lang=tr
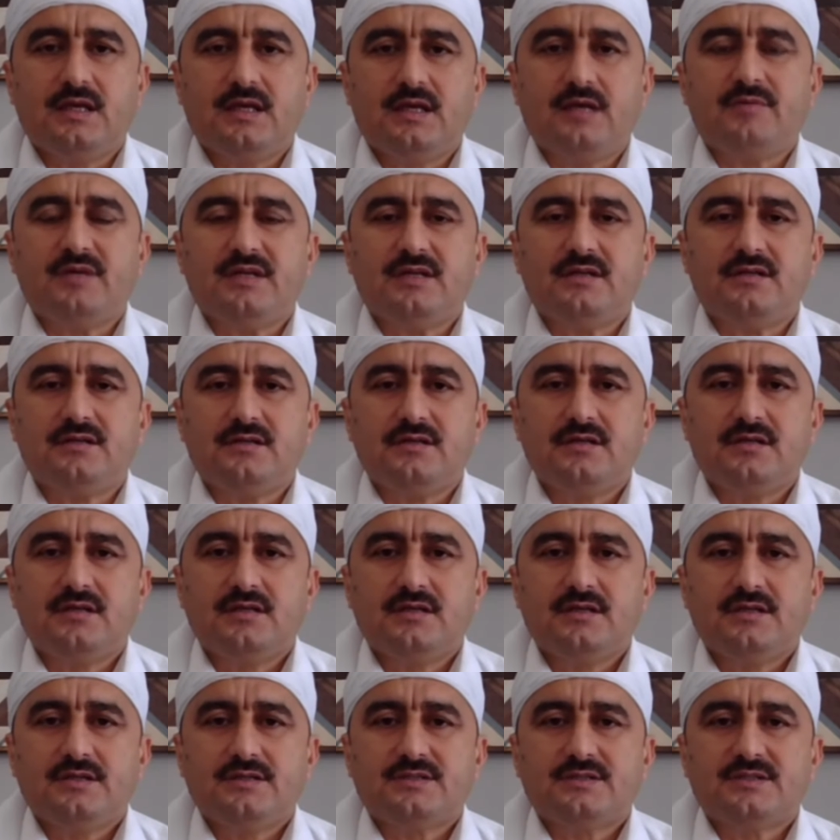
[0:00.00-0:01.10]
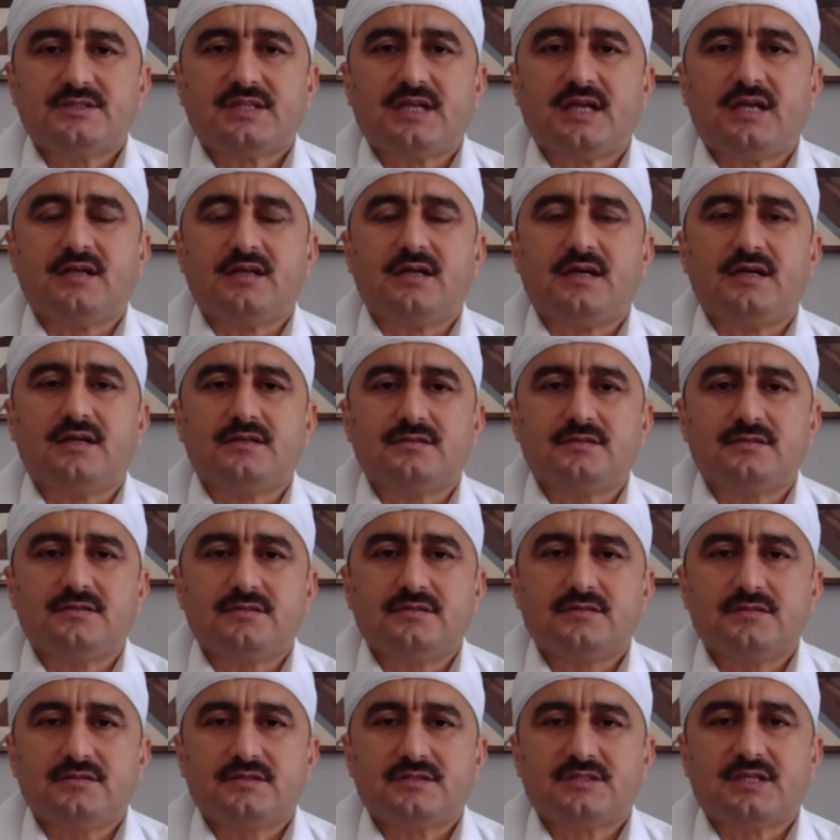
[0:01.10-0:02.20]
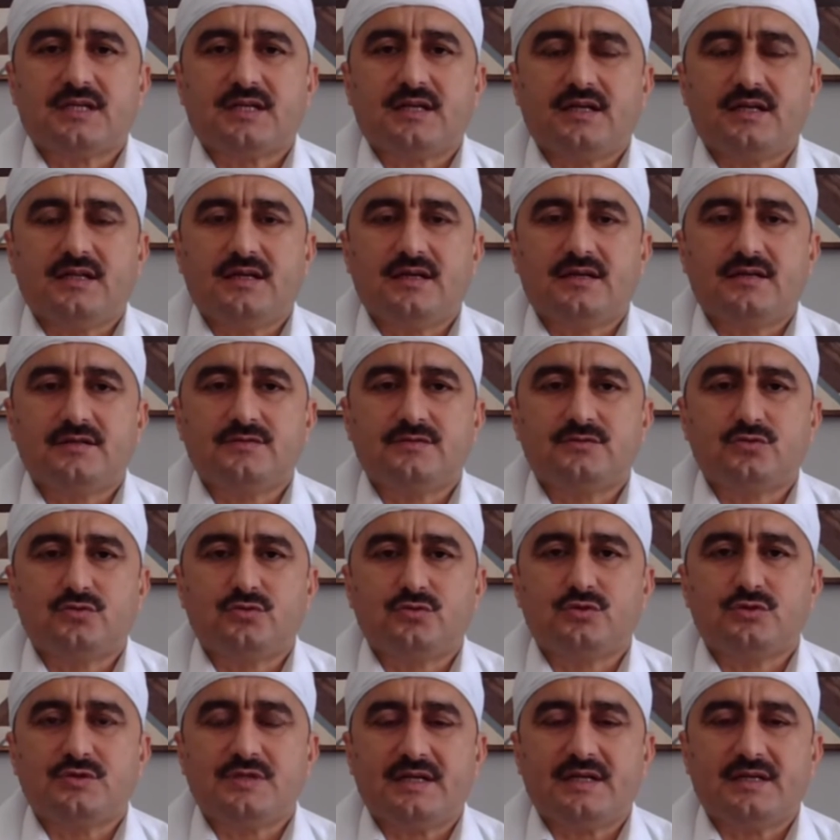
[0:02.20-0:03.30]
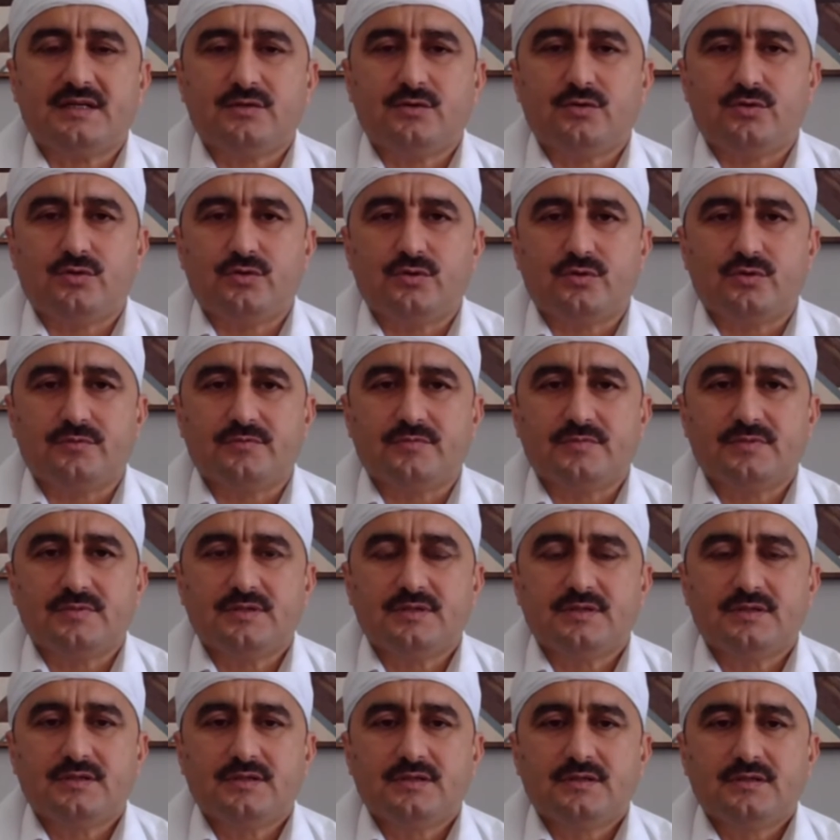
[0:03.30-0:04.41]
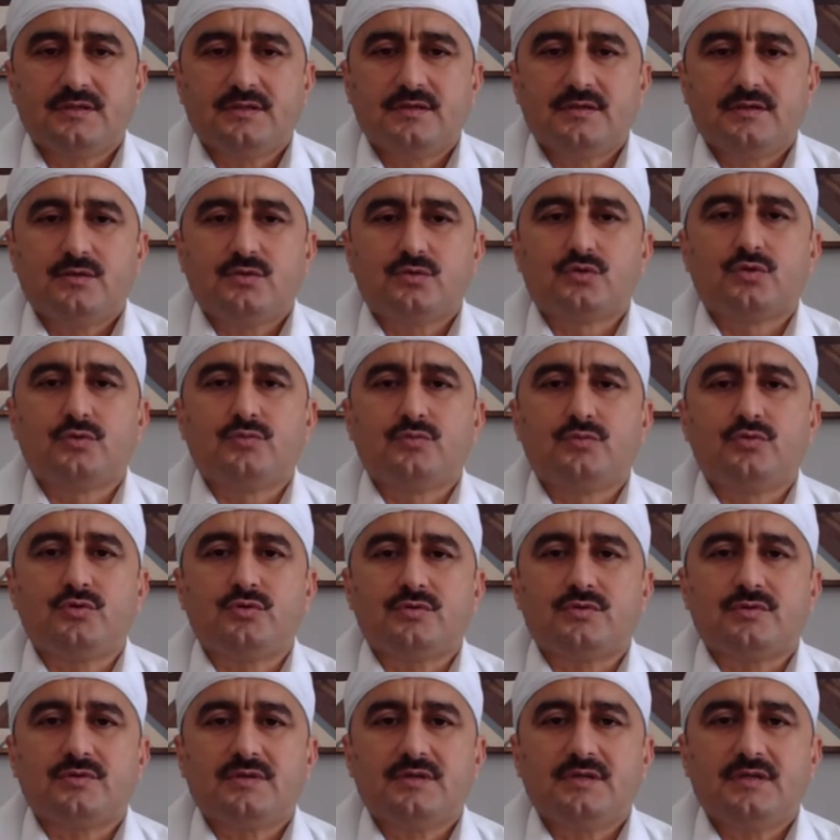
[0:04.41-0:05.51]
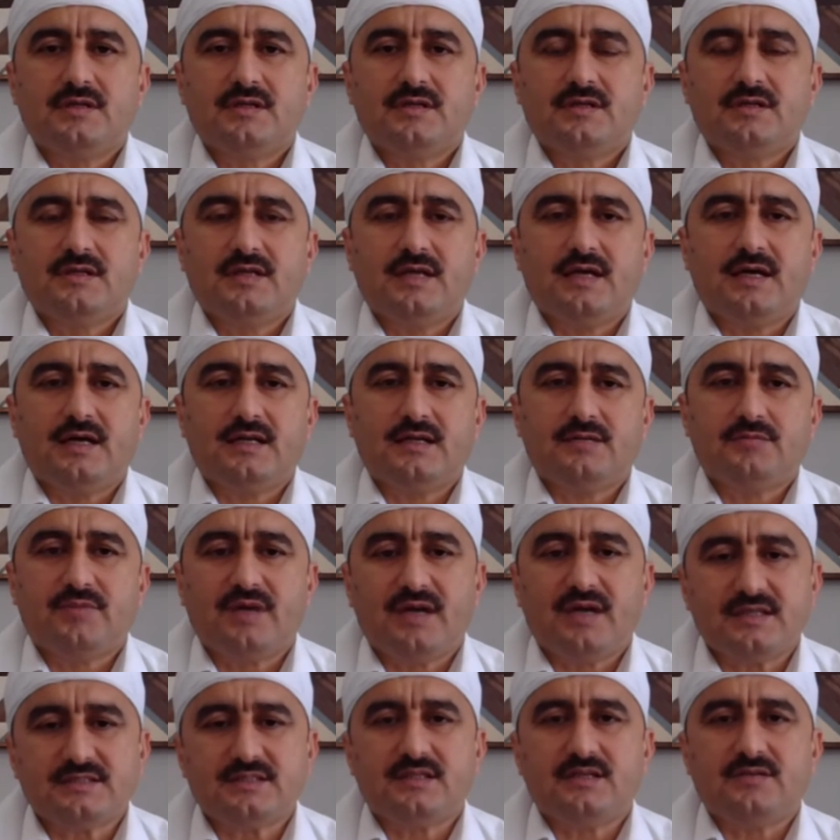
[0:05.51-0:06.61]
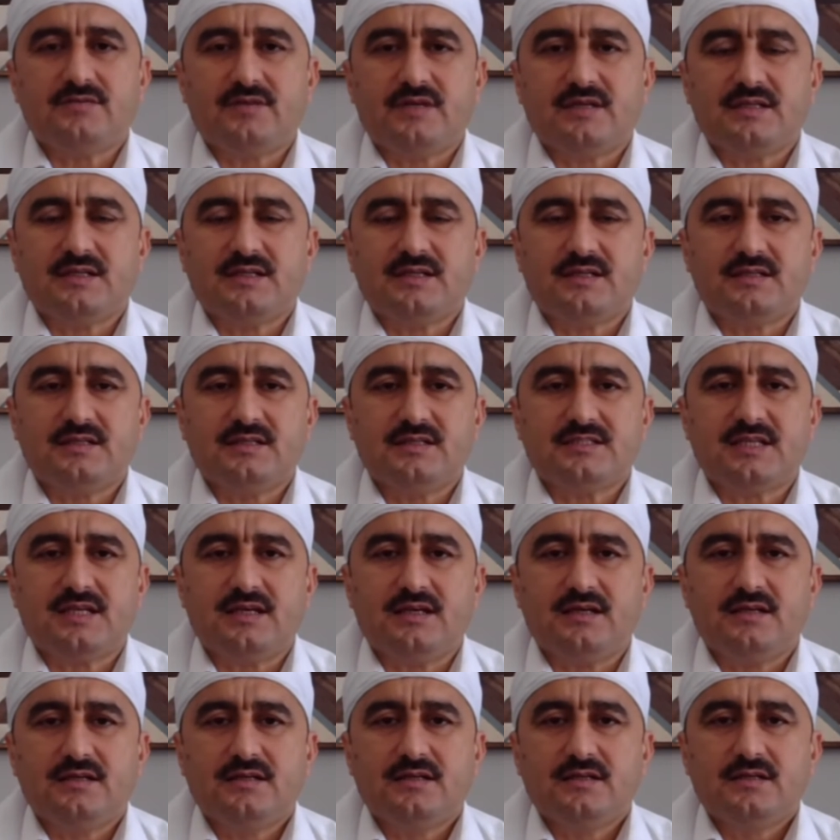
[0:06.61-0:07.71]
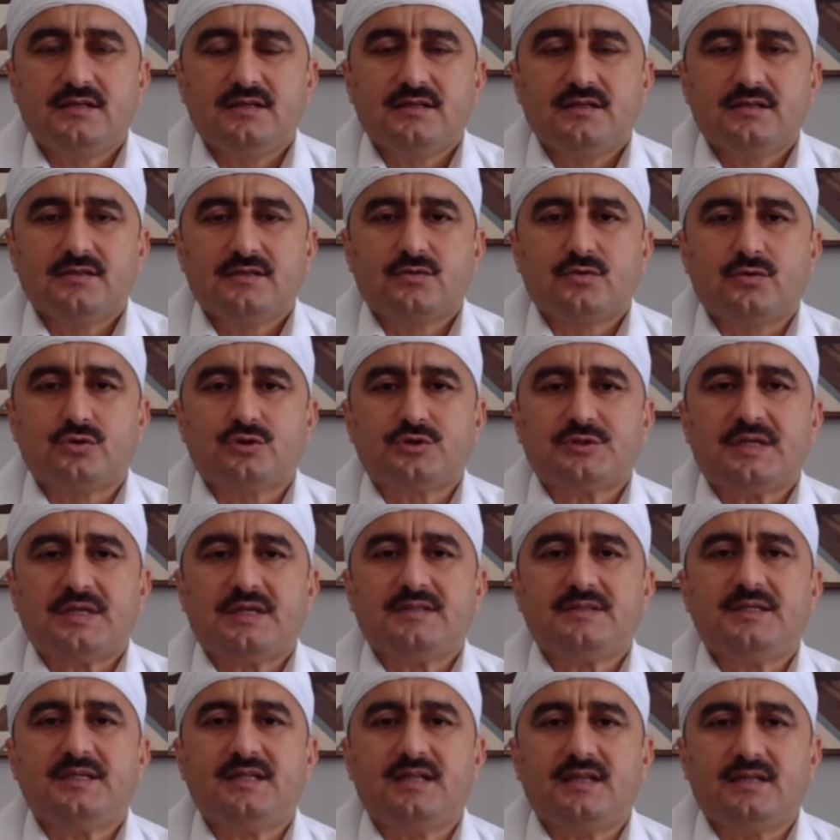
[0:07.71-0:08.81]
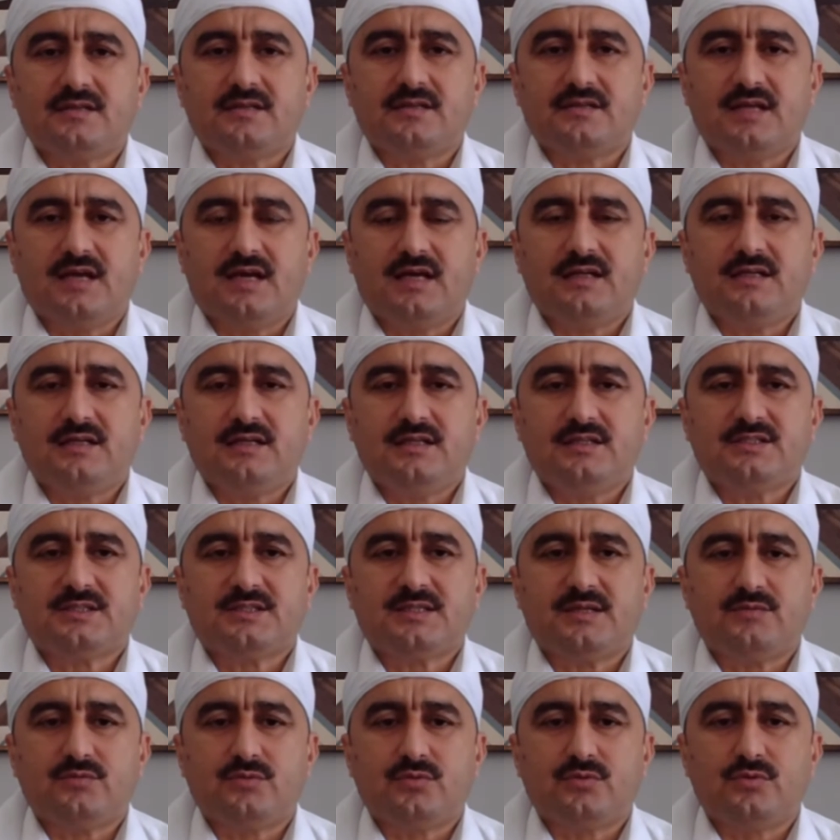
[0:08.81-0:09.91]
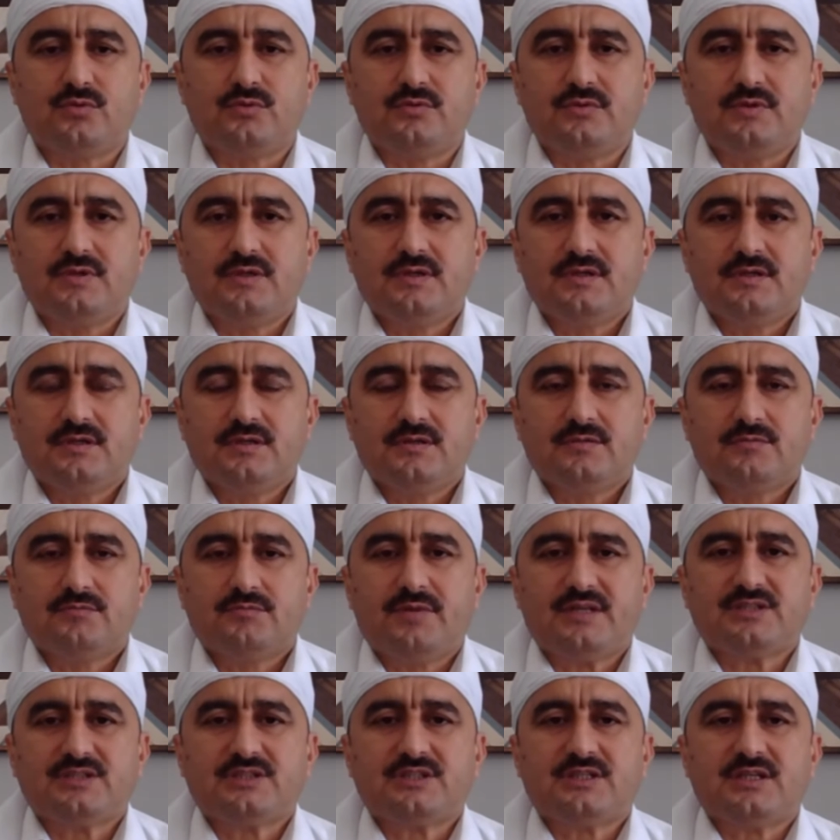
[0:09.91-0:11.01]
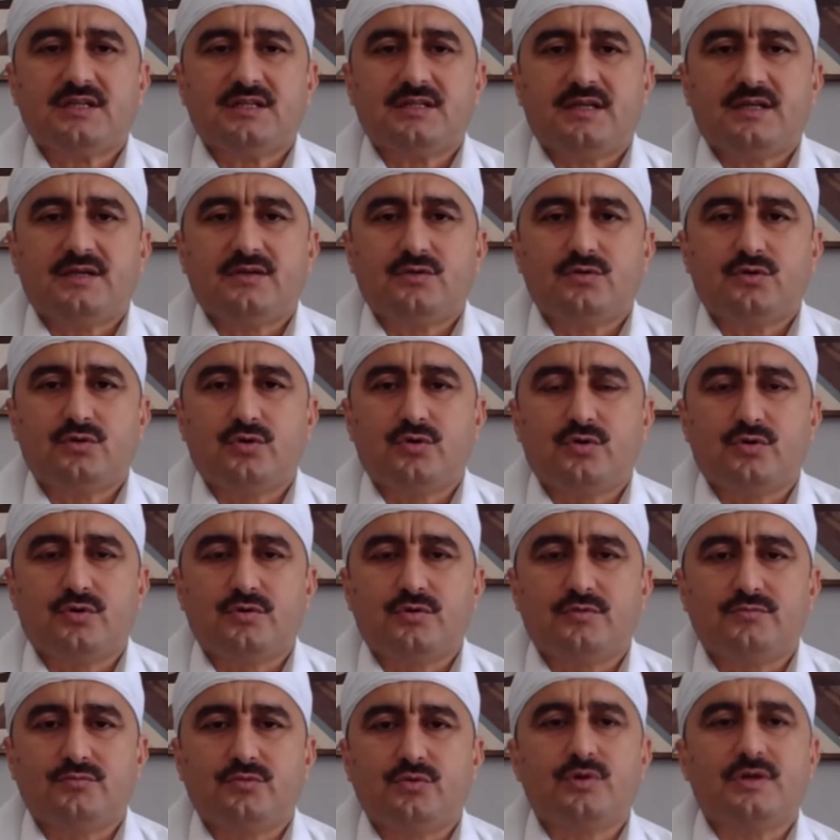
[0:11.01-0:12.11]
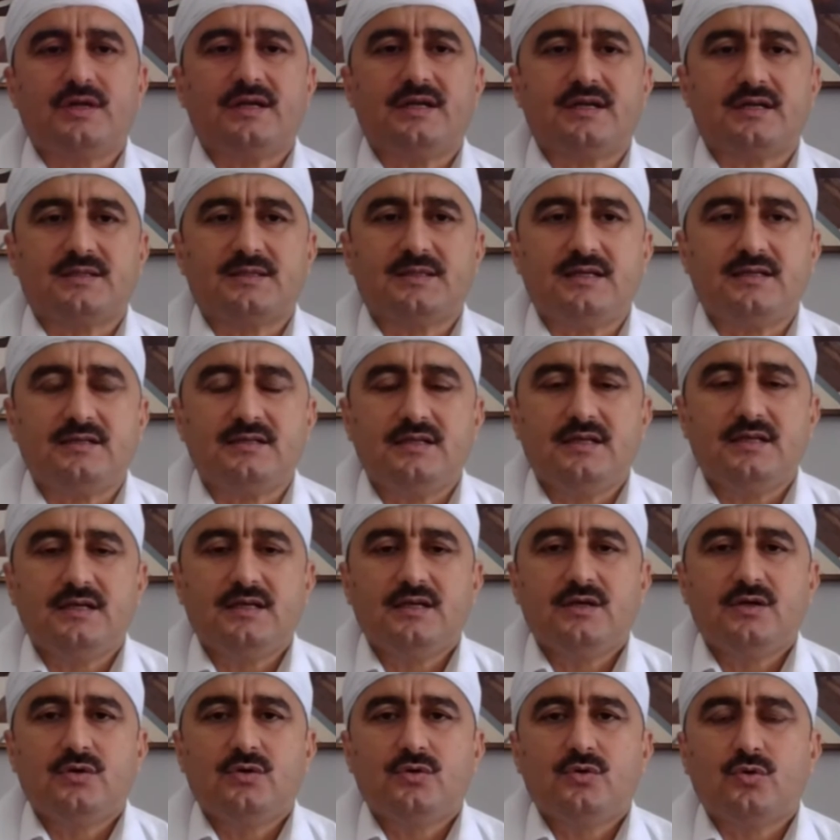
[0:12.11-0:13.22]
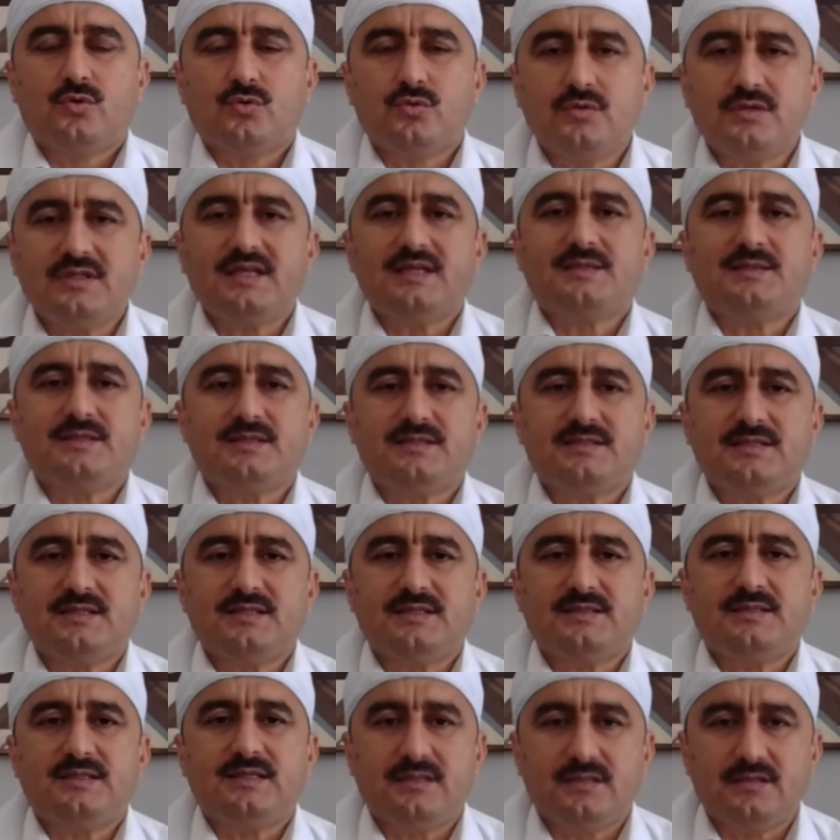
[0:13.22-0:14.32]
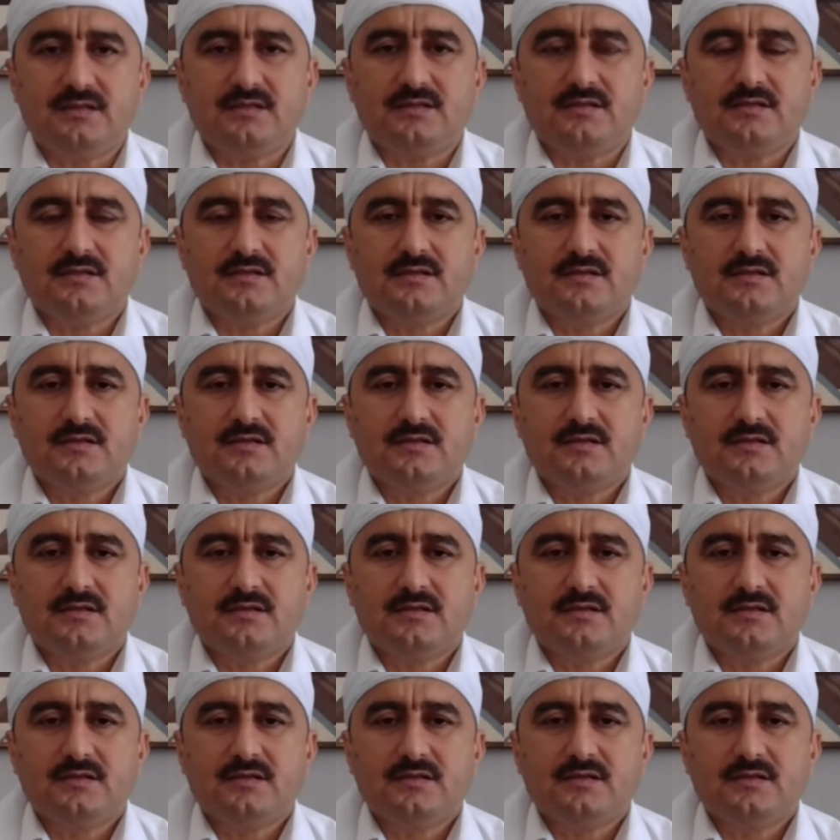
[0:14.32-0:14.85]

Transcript: Yemen'in San'a'nın saraylarının süslerini görüyorum. Rum'un yani bazı rivayetlerde ise Konstantine'nin yani İstanbul'un başkentlerini görüyorum buyuraraktan onun getirdiği dinin,